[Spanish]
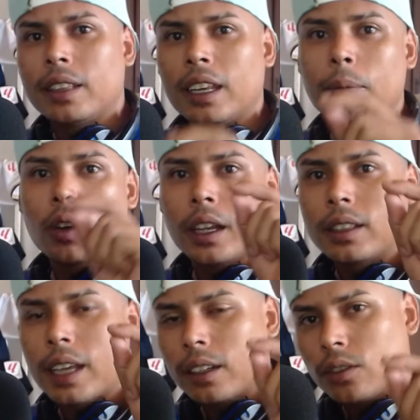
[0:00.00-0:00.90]
tenemos que
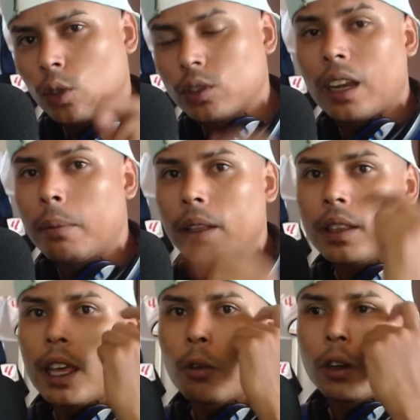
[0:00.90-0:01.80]
estar totalmente
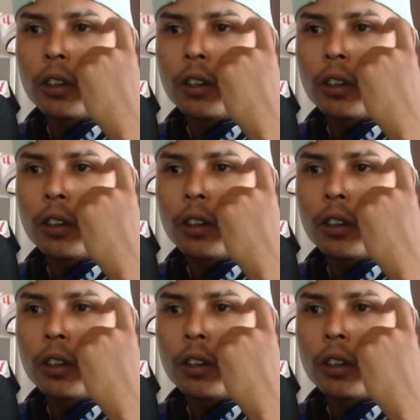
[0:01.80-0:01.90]
de acuerdo